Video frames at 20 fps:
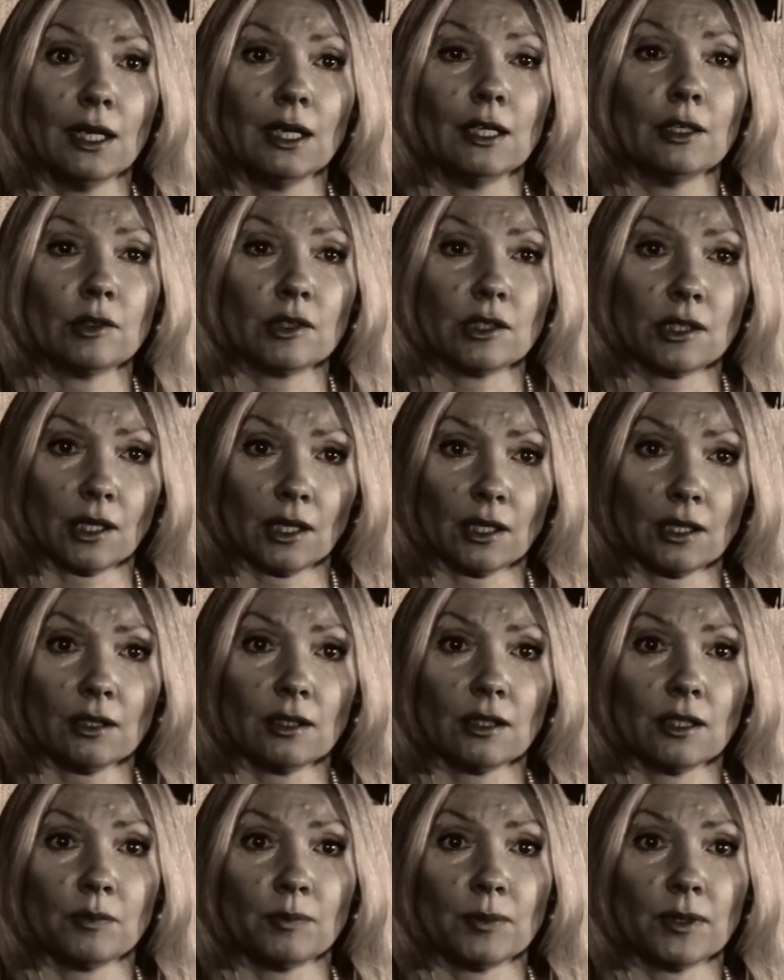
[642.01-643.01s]
Людей
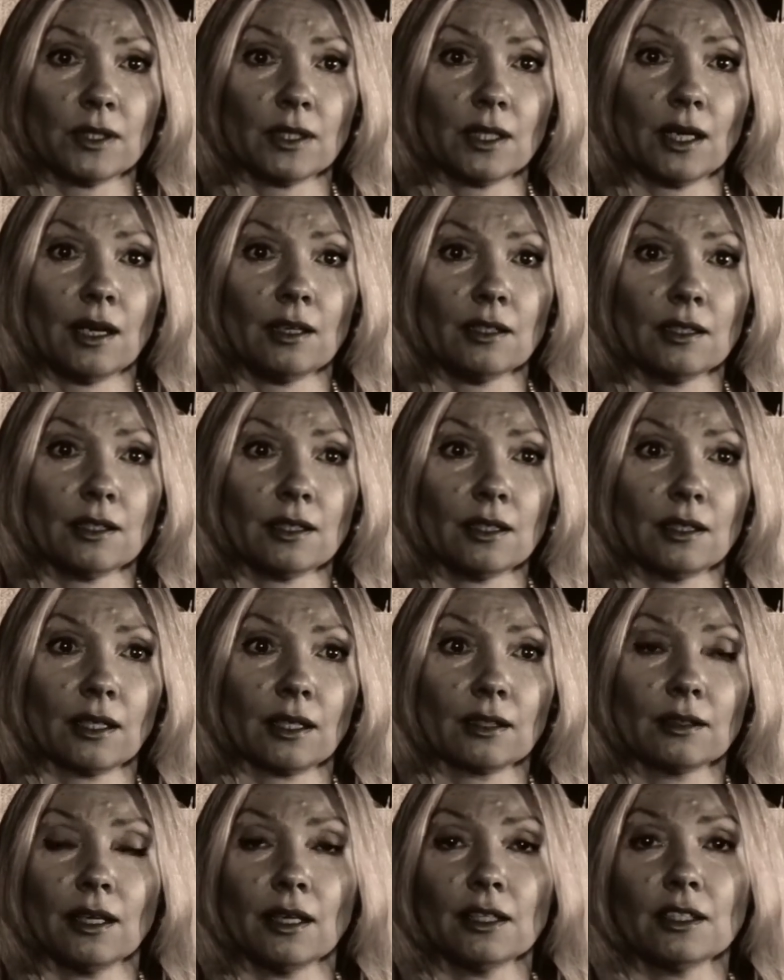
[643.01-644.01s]
этой специальности
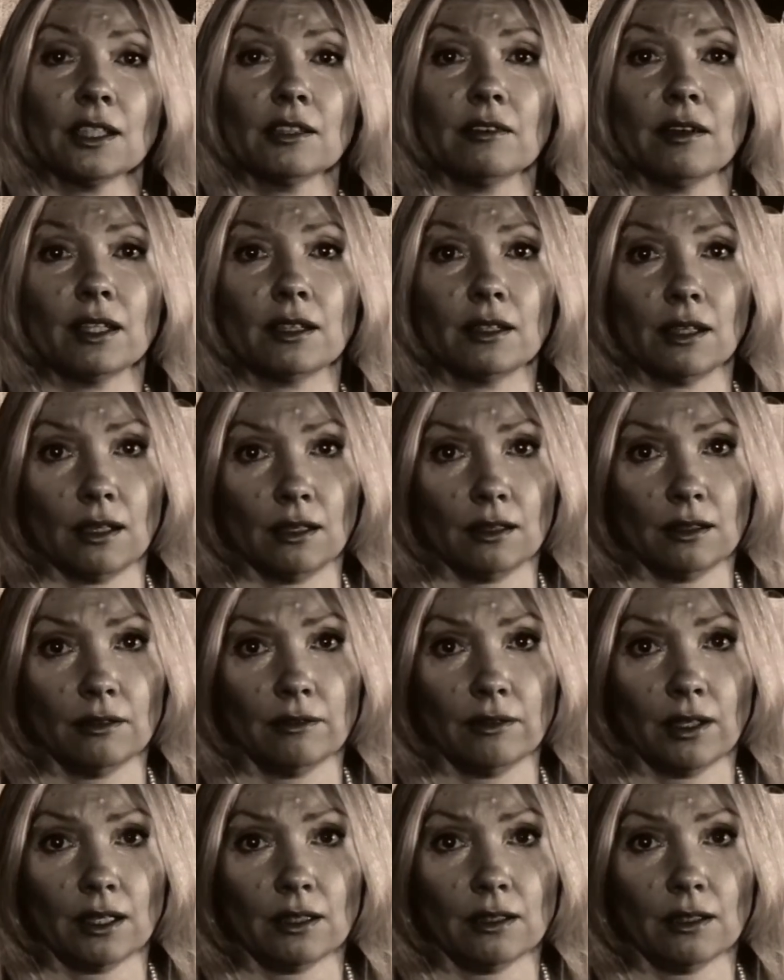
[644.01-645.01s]
тогда не хватало на
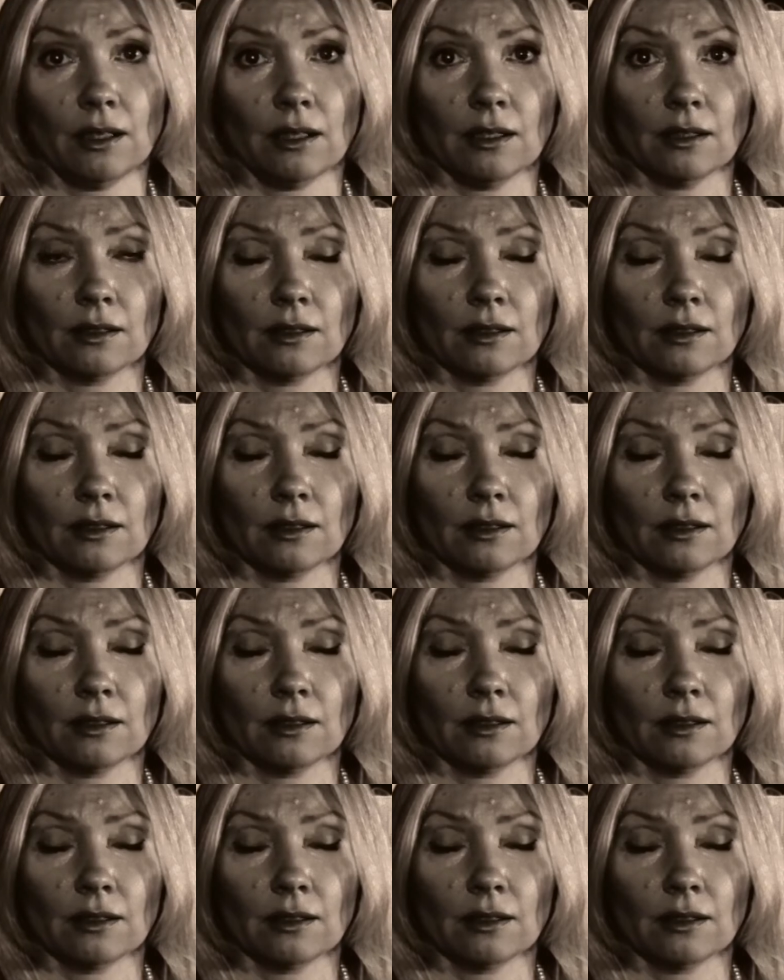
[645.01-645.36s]
войне.